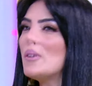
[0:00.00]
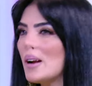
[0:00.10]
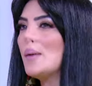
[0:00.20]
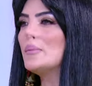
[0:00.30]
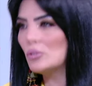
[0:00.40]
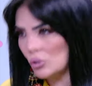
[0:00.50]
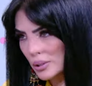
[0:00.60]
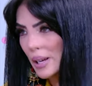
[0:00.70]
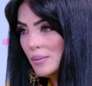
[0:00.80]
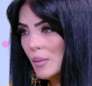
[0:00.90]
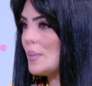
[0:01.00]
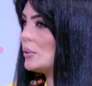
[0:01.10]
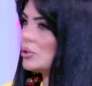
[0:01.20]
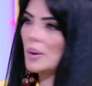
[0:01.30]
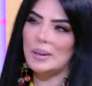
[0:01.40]
مره اعمل دور ده ما
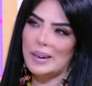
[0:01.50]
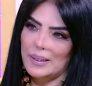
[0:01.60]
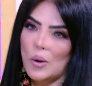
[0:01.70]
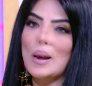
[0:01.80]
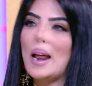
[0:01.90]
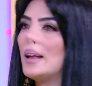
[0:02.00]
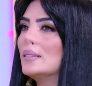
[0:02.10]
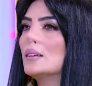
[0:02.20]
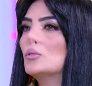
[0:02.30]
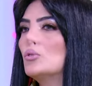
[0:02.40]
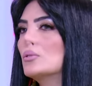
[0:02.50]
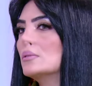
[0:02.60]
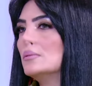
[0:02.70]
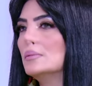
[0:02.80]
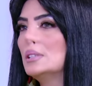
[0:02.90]
عملتوش قبل كده ولا حتى دور
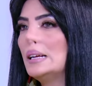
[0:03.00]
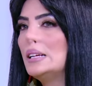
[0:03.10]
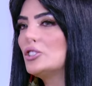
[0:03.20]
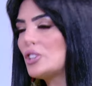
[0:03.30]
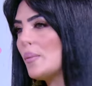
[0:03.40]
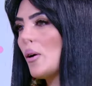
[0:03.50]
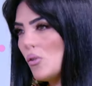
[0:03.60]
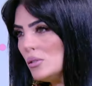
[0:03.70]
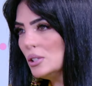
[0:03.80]
شبهه